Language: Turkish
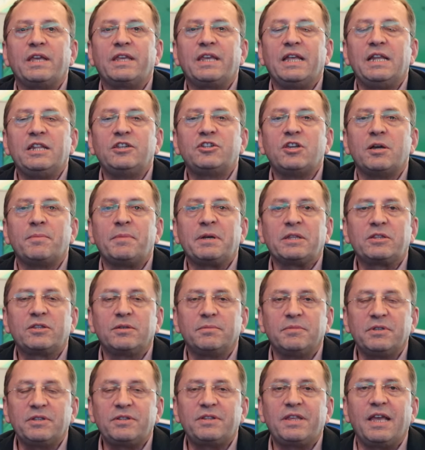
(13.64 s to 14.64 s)
geliş
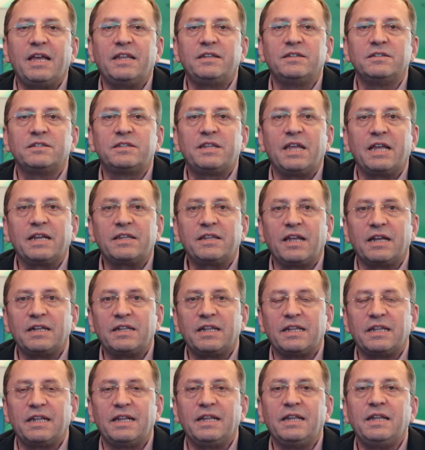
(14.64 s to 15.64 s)
amacımız her yıl
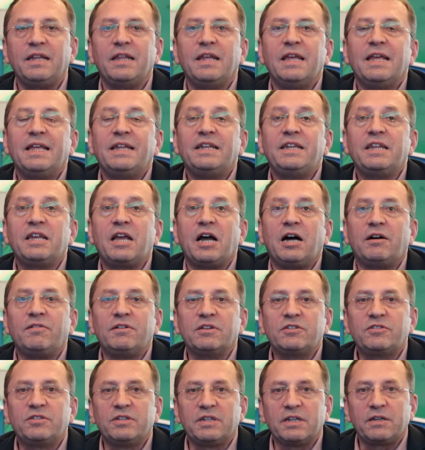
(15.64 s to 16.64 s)
tekrarlanan Riga
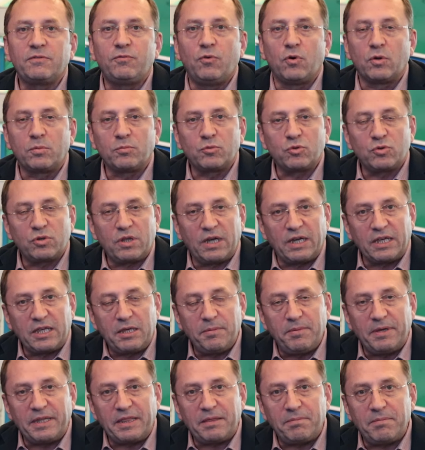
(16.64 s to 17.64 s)
Havacılık Forumu'nu
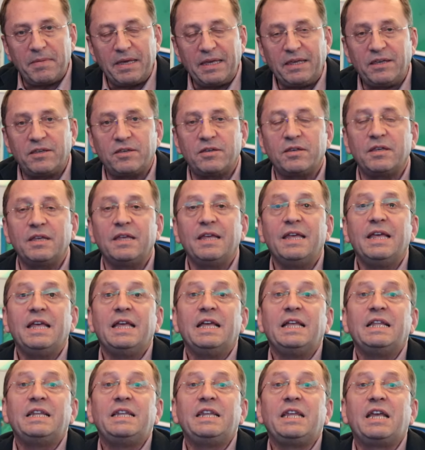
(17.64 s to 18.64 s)
takip etmek,
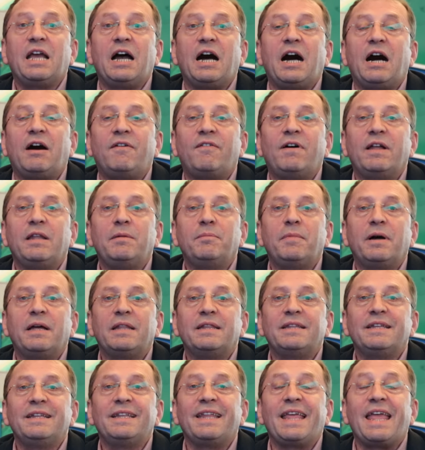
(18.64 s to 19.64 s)
Riga
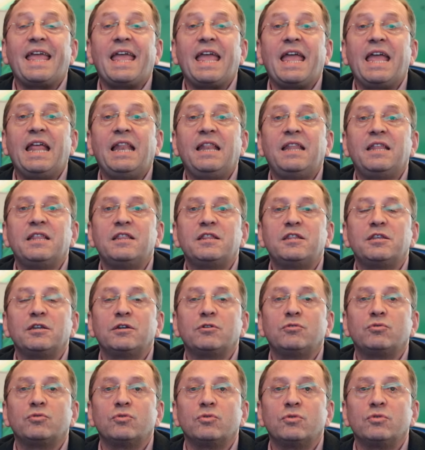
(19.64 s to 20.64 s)
Havalimanı'nın 50.
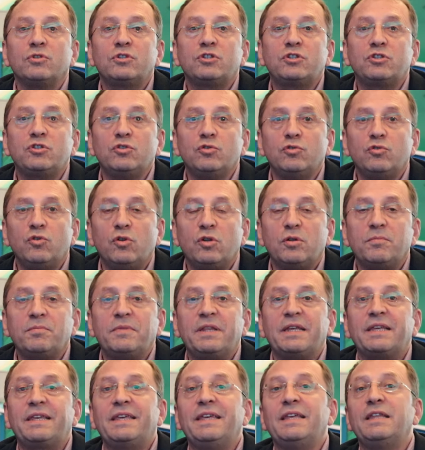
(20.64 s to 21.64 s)
kuruluş yıl
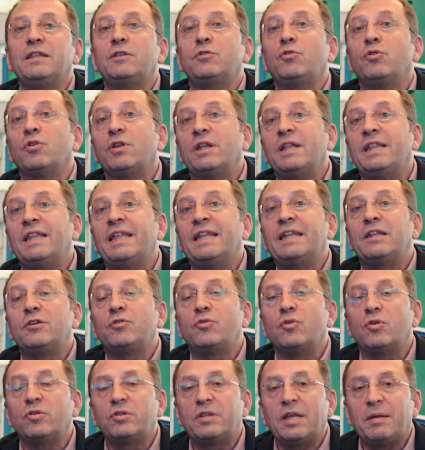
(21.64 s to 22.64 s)
dönümündeki törenleri
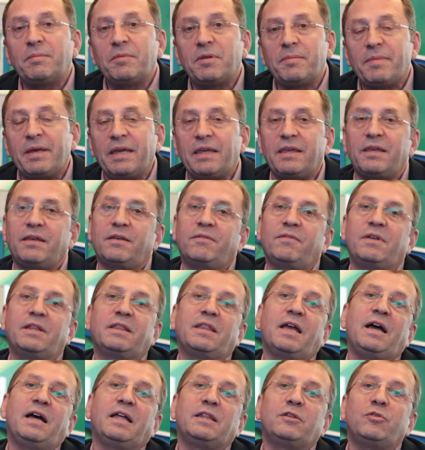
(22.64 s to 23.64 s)
gözlemlemek
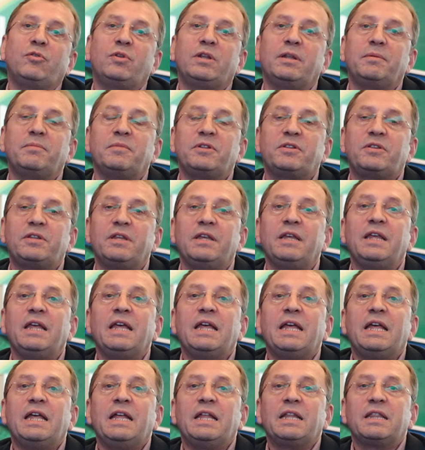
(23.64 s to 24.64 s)
ve daha da önemlisi
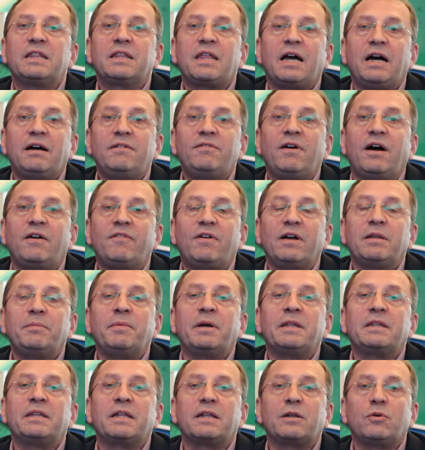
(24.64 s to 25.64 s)
TAV
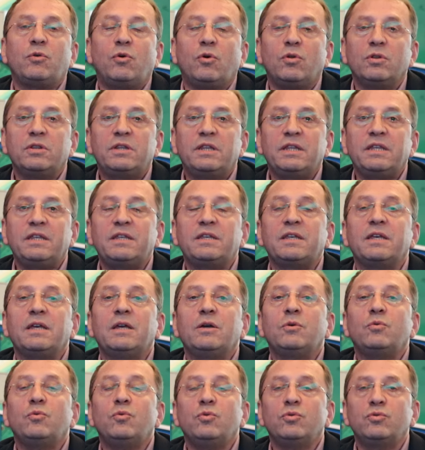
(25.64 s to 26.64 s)
Havalimanları Holding
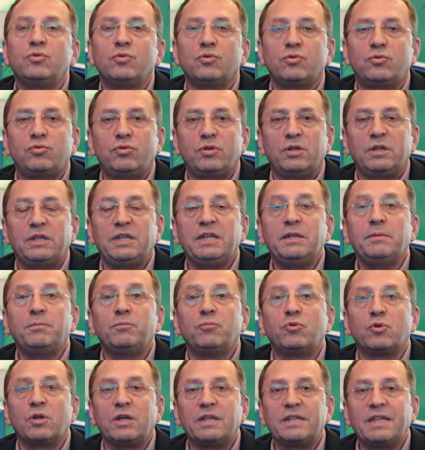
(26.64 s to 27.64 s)
uzun süredir
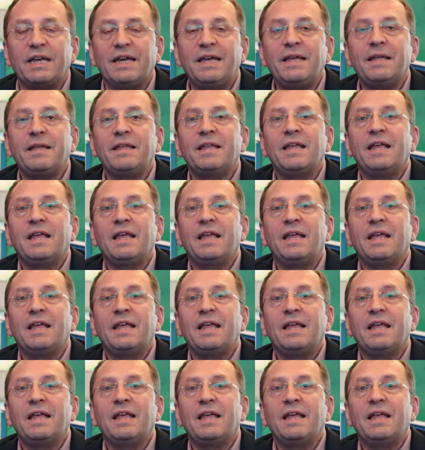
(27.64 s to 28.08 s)
burada